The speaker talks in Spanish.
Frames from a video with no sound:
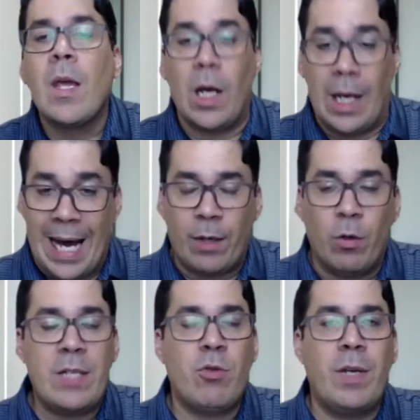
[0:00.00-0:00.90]

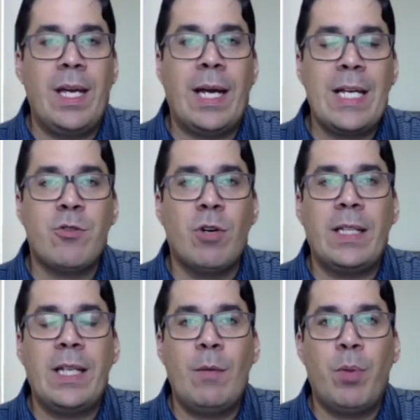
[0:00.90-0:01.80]
Claro, es un ingreso que
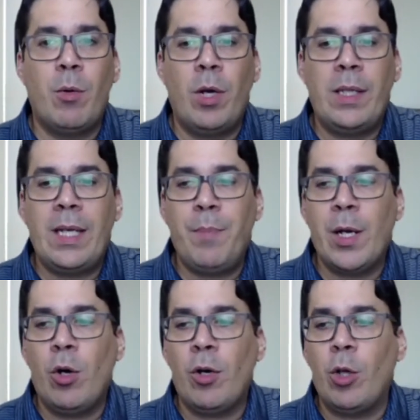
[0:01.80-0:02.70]
tiene el pueblo Haití,
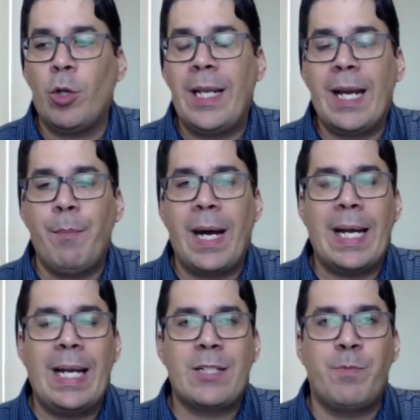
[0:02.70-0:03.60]
pero lo tiene que
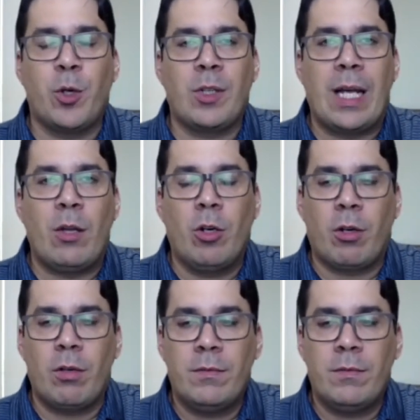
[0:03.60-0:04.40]
pagar el exportador.